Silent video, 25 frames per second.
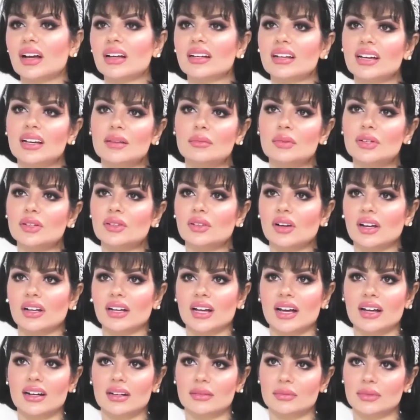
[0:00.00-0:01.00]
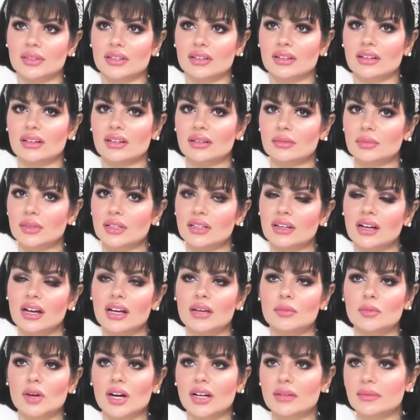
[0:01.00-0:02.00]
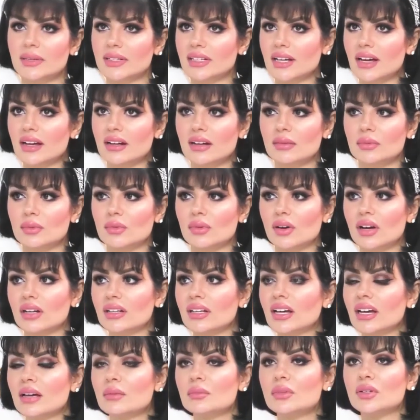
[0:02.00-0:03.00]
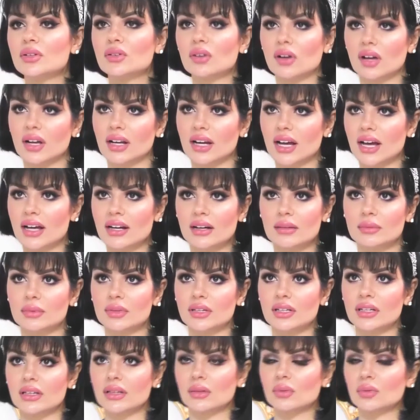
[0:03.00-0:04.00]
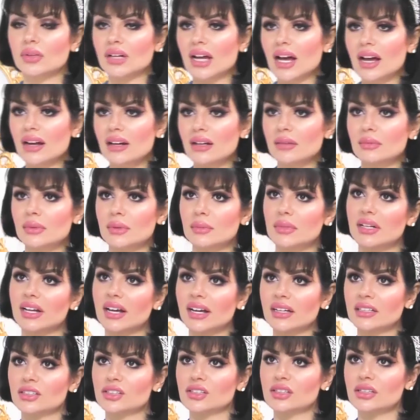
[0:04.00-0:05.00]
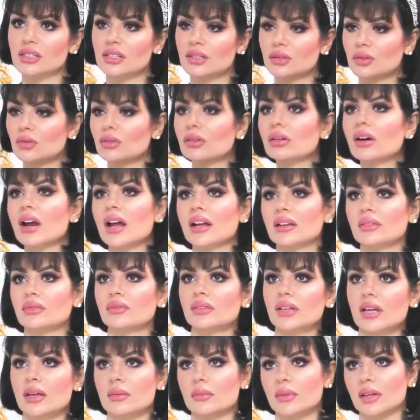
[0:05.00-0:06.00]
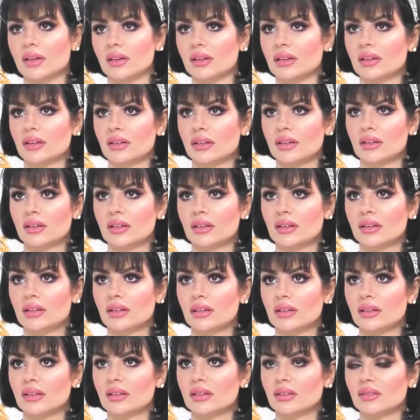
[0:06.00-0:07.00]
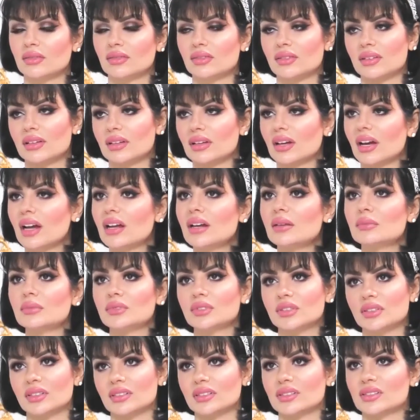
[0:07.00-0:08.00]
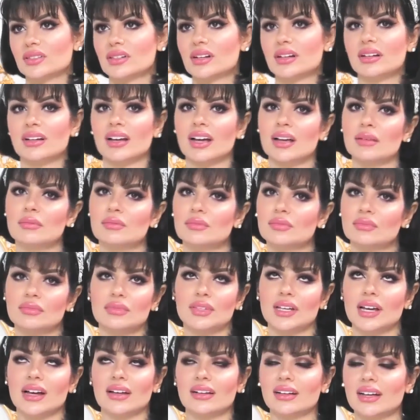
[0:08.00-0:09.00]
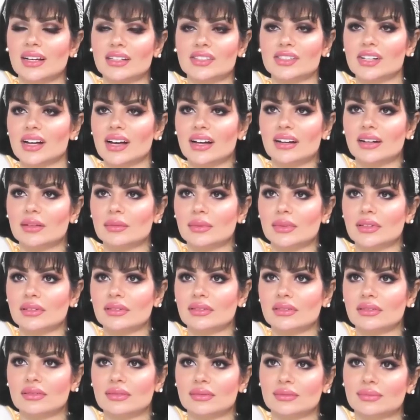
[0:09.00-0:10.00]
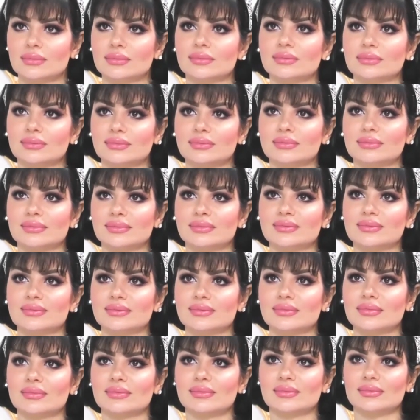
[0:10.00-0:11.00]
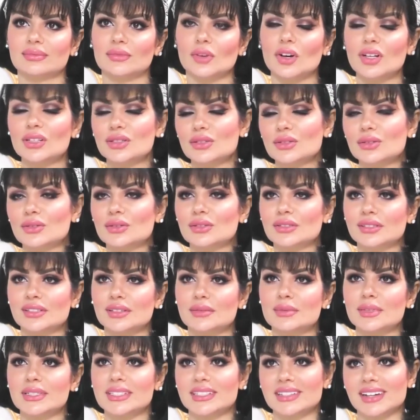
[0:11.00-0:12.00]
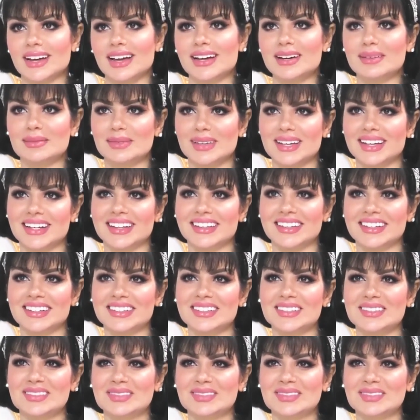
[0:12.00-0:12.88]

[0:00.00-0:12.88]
انا احب اللغه العربيه، انا بالنهايه معلمه عربي وانا احب اللغه العربيه والعربي من احكي الكل راح يفتهمه. فعلى مود هيك انا احب يعني احكي عربي. امم احكي كردي بس العربي اكثر.